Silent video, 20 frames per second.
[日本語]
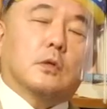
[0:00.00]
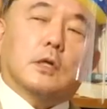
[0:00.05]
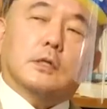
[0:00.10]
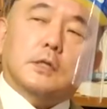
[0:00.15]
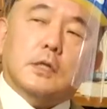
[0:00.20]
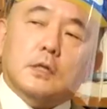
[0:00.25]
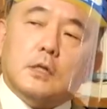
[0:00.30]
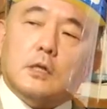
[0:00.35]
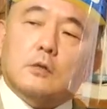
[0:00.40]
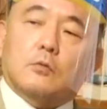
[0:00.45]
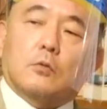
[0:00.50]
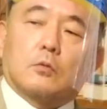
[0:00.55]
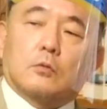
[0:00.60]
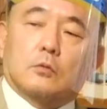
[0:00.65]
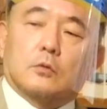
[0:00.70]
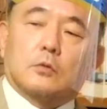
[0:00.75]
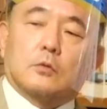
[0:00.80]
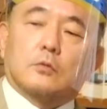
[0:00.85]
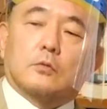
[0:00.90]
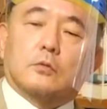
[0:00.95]
風邪だと
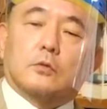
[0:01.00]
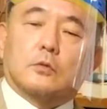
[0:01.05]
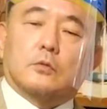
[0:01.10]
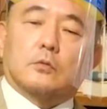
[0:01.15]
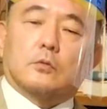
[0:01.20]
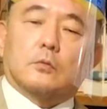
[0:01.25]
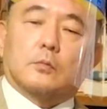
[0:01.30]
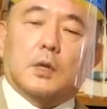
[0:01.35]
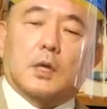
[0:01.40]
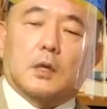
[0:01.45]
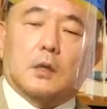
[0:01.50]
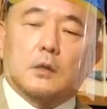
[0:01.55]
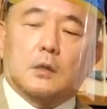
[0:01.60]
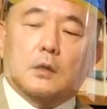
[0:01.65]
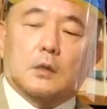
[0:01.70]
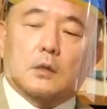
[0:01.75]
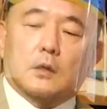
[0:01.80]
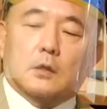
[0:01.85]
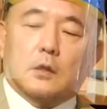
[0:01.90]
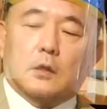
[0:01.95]
いうふうに言うと、ま
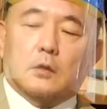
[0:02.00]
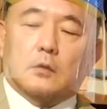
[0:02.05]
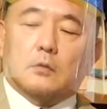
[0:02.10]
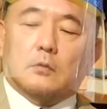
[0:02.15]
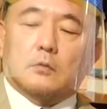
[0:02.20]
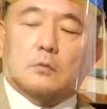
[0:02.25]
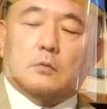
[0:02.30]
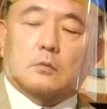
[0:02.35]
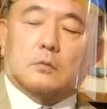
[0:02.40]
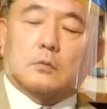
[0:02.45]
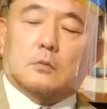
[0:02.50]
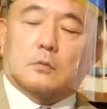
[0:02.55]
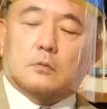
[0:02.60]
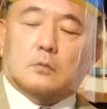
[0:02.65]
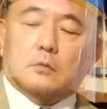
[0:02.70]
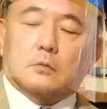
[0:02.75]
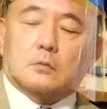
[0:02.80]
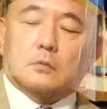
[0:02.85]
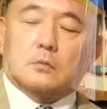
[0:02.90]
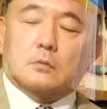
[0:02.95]
あ、あ
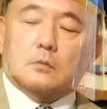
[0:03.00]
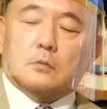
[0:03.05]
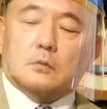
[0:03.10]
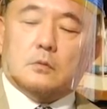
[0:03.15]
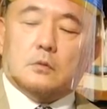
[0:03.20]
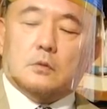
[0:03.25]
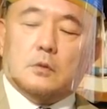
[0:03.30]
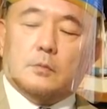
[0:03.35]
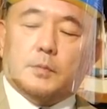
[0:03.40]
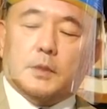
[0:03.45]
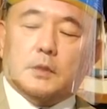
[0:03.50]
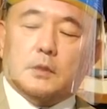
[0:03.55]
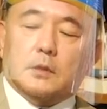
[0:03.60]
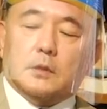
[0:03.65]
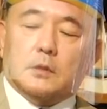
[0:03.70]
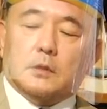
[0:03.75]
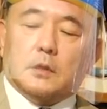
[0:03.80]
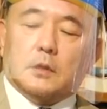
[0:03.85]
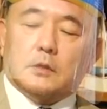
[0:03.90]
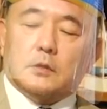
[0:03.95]
のやっぱり
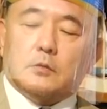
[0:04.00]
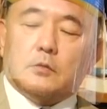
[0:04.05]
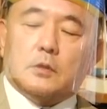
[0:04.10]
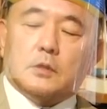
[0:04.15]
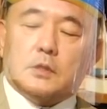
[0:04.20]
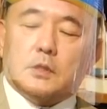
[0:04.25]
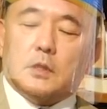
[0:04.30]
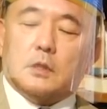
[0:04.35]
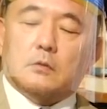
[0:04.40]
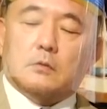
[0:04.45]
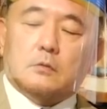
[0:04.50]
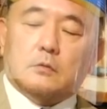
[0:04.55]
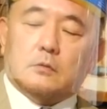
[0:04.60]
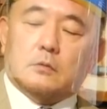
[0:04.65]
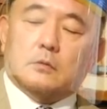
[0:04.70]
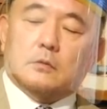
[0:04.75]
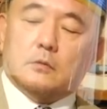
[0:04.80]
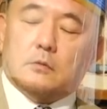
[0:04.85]
風邪とは違う、